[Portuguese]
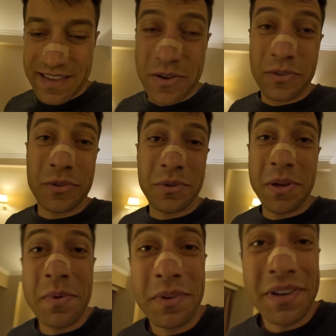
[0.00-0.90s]
E eu
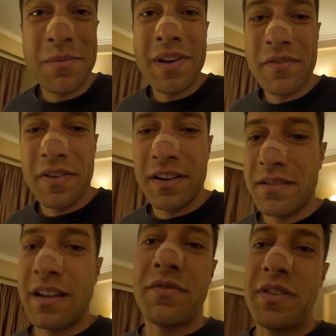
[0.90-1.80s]
escutei uma outra mulher
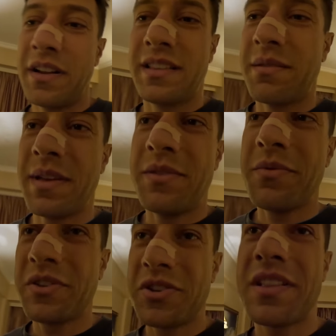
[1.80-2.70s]
falando na fila que também
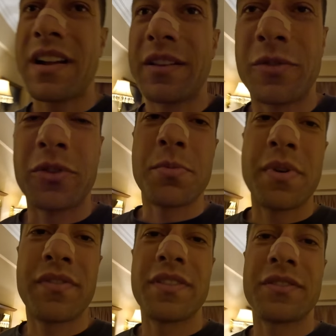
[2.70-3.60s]
nunca tinha entrado, só
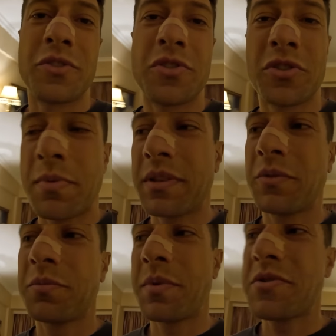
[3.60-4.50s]
tomava, só tinha tomado
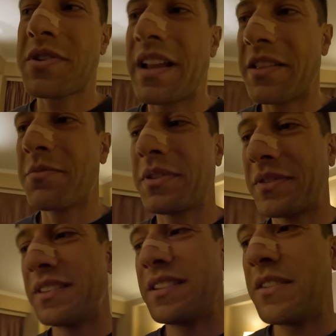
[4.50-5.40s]
uns banhos gelados umas
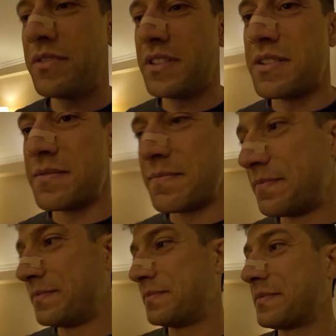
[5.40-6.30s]
vezes na vida.
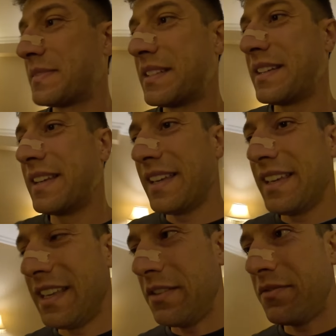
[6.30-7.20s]

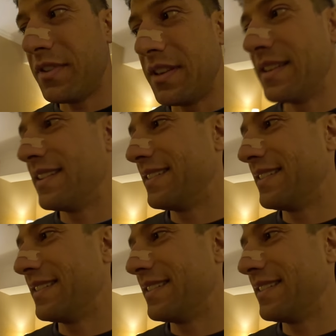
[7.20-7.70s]
Enfim.